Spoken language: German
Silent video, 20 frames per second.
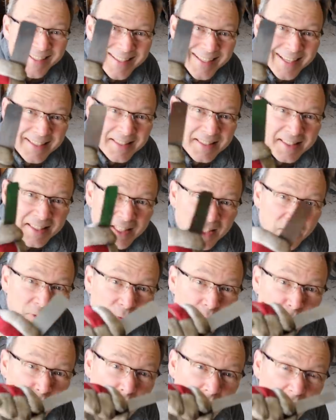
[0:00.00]
Das ist hier die
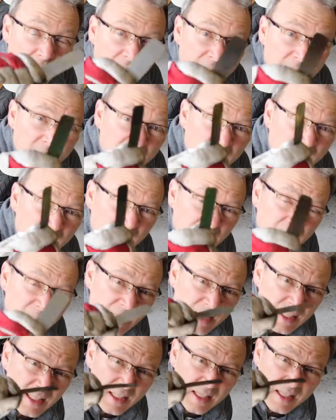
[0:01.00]
Fühlerlehre.
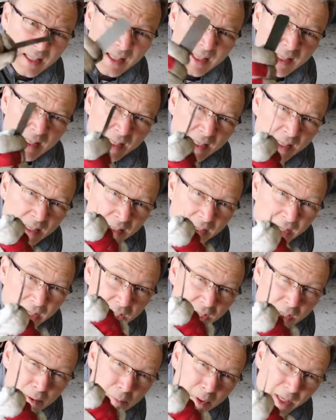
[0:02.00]

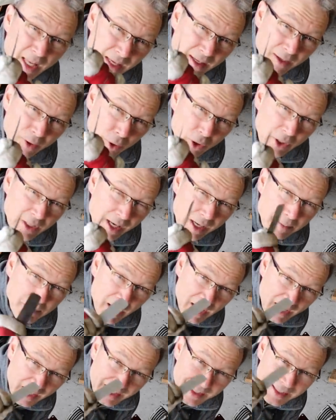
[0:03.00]
Ich blende euch gleich
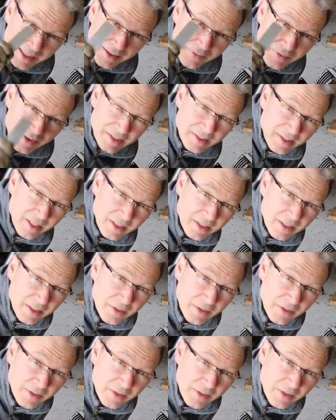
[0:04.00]
mal ein, was das